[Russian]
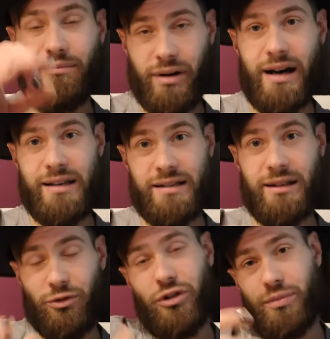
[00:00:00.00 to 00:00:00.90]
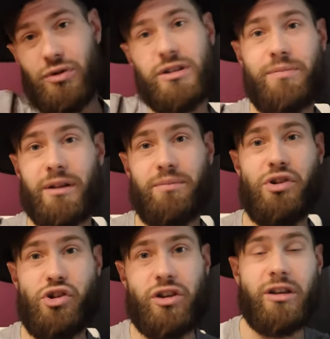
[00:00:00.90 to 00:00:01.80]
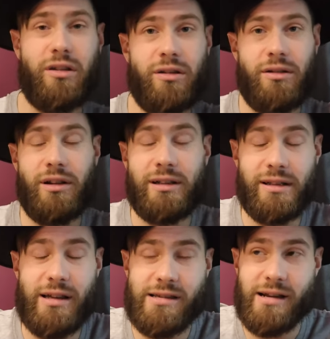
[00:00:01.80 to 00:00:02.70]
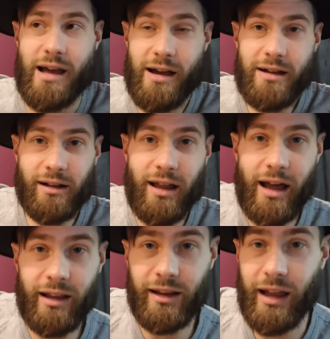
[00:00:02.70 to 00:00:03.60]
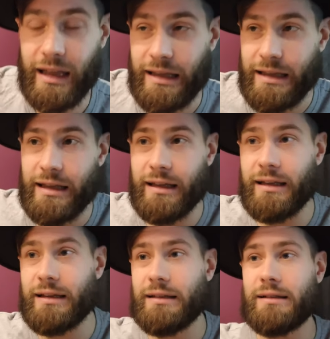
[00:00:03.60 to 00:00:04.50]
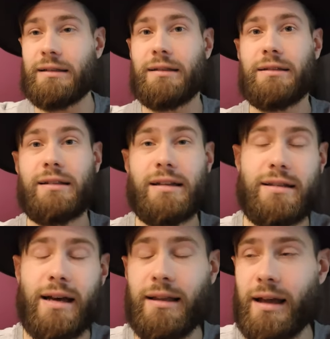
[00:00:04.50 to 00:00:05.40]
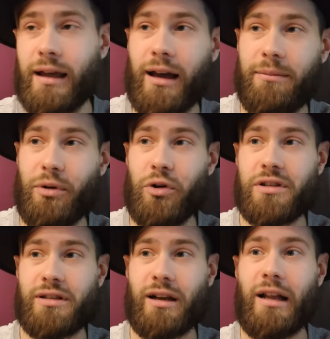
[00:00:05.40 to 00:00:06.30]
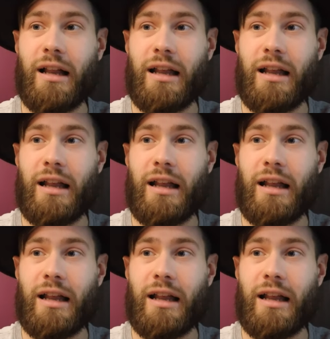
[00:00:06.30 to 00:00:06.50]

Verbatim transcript: база, ну и просто подписчики или зрители Ларина и Стасяна, и как просто,